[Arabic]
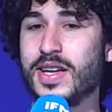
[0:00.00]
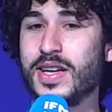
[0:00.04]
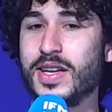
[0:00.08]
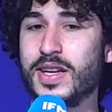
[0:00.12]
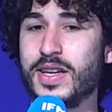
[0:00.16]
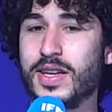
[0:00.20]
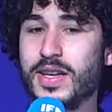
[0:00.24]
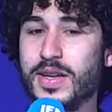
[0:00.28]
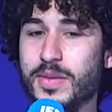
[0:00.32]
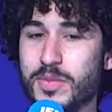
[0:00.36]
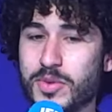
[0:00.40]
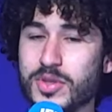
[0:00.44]

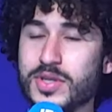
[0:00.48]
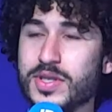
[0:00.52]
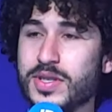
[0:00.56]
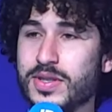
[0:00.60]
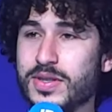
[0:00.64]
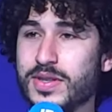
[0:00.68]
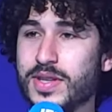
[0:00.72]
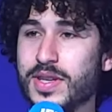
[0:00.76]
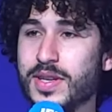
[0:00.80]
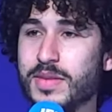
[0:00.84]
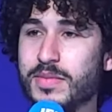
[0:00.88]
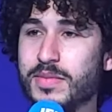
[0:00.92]
مونسيون
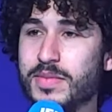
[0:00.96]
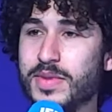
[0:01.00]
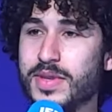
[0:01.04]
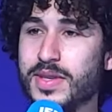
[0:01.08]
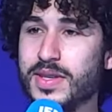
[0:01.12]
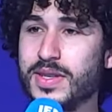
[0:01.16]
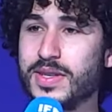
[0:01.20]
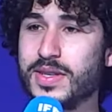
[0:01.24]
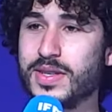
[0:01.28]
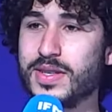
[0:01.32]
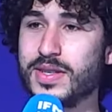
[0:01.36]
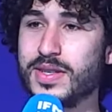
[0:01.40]
تري بيان
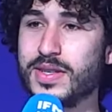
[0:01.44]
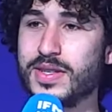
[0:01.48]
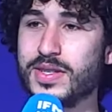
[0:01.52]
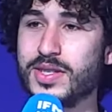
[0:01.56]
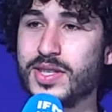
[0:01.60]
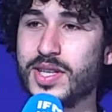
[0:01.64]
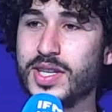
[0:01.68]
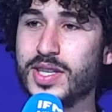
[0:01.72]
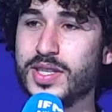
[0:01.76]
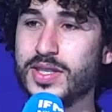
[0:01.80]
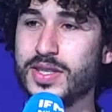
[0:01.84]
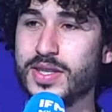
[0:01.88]

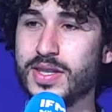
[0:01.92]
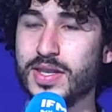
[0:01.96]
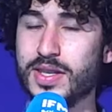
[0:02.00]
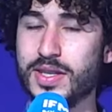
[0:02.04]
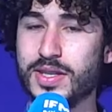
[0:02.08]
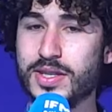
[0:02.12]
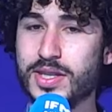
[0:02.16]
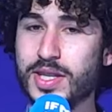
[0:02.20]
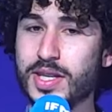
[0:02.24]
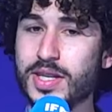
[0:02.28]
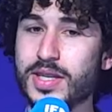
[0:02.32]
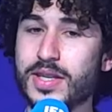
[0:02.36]
نجحت
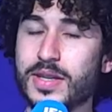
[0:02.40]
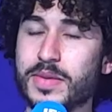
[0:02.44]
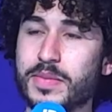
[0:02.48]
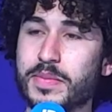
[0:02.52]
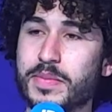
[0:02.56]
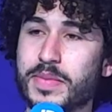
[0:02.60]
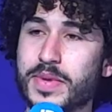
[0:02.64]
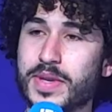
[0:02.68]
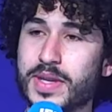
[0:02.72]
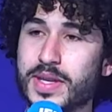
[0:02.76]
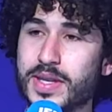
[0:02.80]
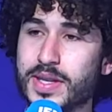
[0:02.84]
نجحت
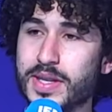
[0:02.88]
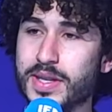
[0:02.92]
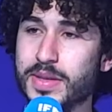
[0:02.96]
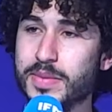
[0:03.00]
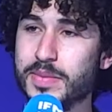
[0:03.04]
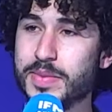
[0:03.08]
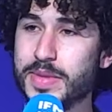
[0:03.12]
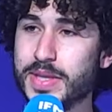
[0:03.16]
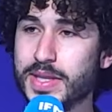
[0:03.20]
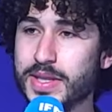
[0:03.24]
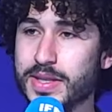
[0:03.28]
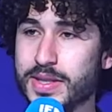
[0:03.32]
ب
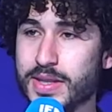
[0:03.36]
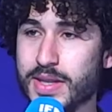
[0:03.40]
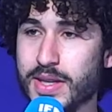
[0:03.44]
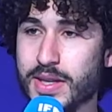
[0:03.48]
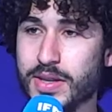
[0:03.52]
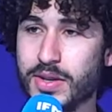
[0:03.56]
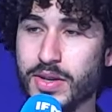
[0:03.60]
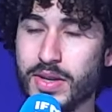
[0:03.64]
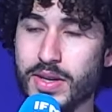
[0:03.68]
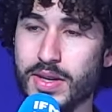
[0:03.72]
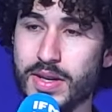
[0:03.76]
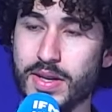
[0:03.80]
16
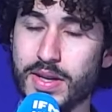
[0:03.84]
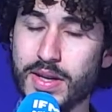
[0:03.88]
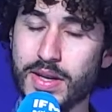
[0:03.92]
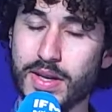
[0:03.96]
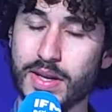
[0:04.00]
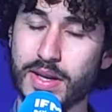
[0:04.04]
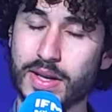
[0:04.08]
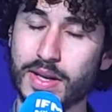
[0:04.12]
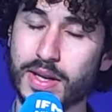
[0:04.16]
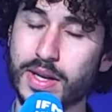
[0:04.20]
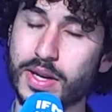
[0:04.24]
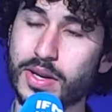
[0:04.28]

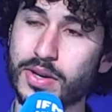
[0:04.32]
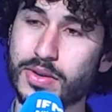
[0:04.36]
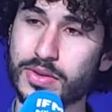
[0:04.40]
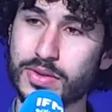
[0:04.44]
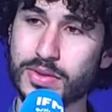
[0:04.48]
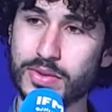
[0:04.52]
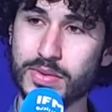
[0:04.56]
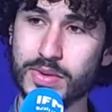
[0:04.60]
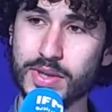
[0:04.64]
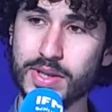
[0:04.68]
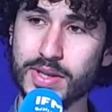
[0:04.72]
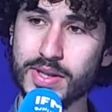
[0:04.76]

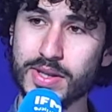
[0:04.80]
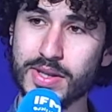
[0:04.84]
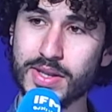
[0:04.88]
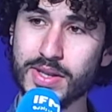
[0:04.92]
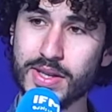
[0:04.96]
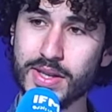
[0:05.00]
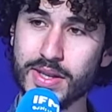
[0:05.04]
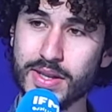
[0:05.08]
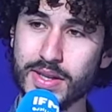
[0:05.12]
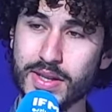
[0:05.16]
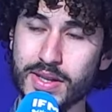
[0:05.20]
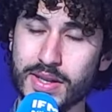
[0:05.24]
43 آه،
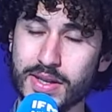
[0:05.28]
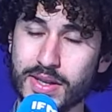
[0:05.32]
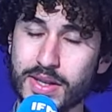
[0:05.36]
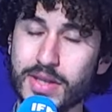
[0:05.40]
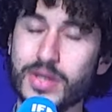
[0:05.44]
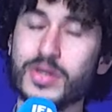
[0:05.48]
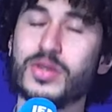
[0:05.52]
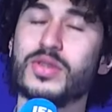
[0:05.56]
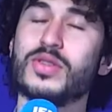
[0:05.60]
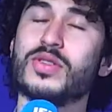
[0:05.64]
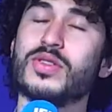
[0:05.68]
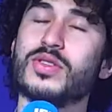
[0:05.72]
هاي
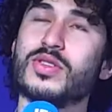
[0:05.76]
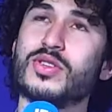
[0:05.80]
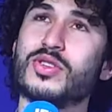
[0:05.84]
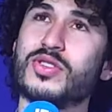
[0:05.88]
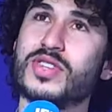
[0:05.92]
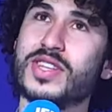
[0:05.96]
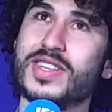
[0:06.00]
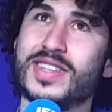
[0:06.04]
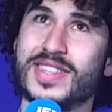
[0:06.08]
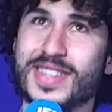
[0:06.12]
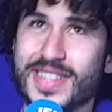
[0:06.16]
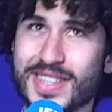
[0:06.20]

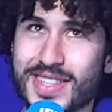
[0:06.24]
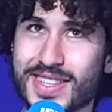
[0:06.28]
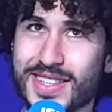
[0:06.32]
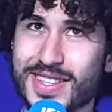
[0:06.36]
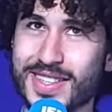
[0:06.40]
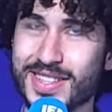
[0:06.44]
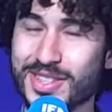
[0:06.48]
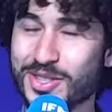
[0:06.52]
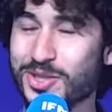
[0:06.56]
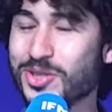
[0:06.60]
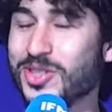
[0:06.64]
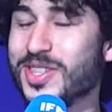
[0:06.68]
34